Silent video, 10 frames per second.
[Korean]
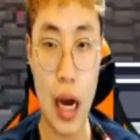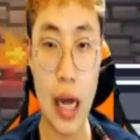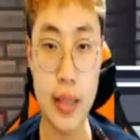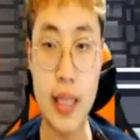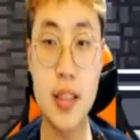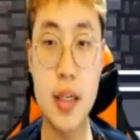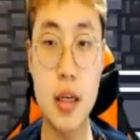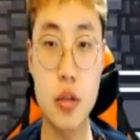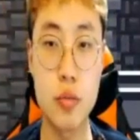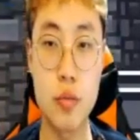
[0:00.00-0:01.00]
아
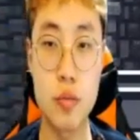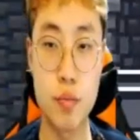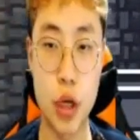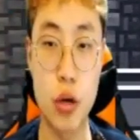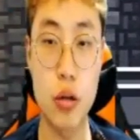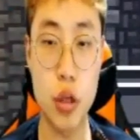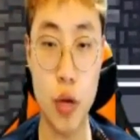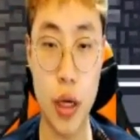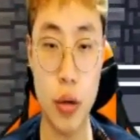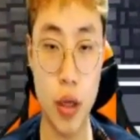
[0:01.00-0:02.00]
대시계를 좀
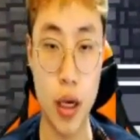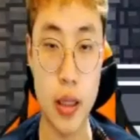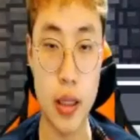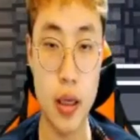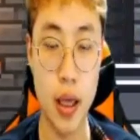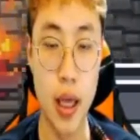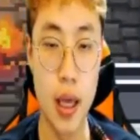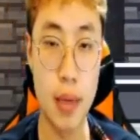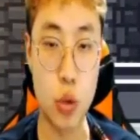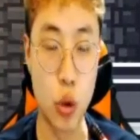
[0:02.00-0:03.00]
적극적으로 활용해야겠다. 이게
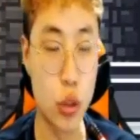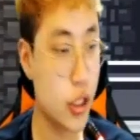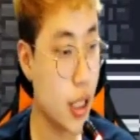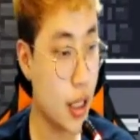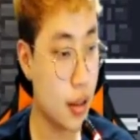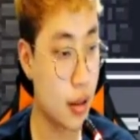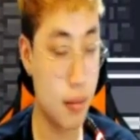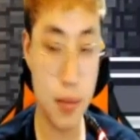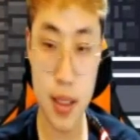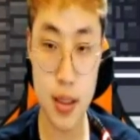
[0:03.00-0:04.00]
막 돌진하는
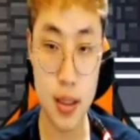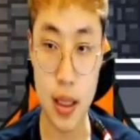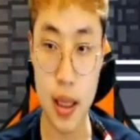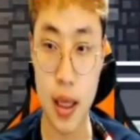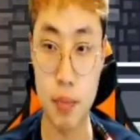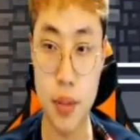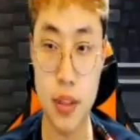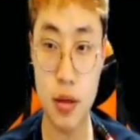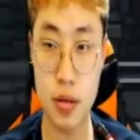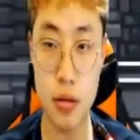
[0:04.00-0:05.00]
그런 맛이 있네.
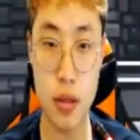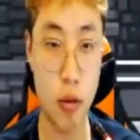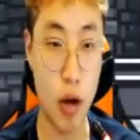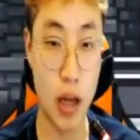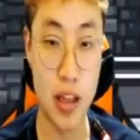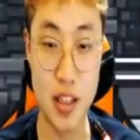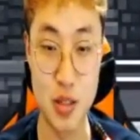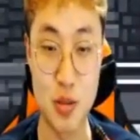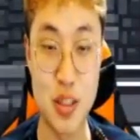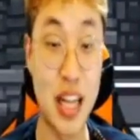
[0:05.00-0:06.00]
피지컬 쩐다고. 아,
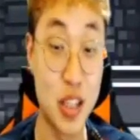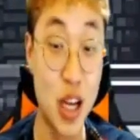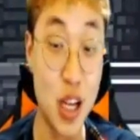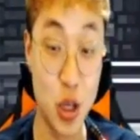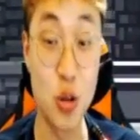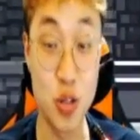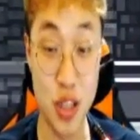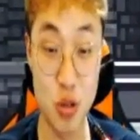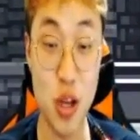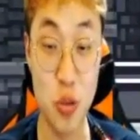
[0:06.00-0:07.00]
나, 저도 근데
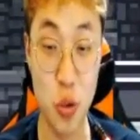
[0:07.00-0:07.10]
순간